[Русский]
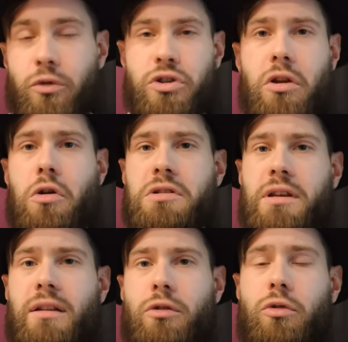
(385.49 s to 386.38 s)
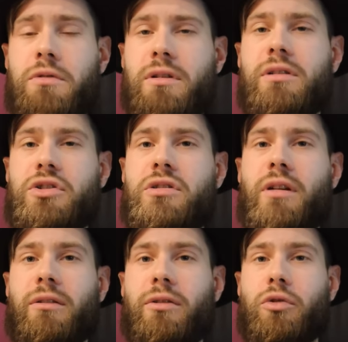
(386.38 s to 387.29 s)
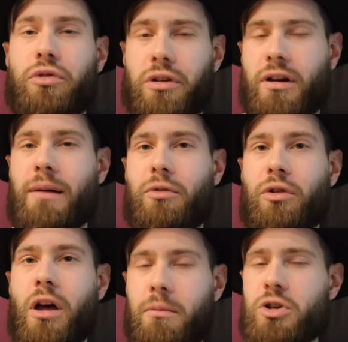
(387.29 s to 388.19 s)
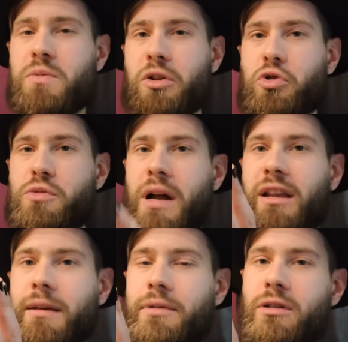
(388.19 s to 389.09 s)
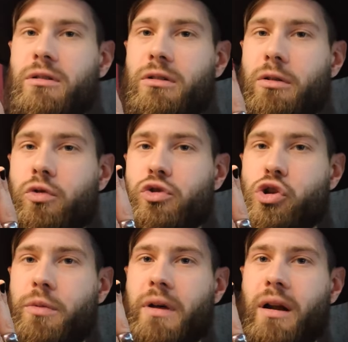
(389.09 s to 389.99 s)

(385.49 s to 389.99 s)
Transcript: Не, ну серьезно, я на ютубе с 2009 года. Камон. Может, мне тоже маленький кусочек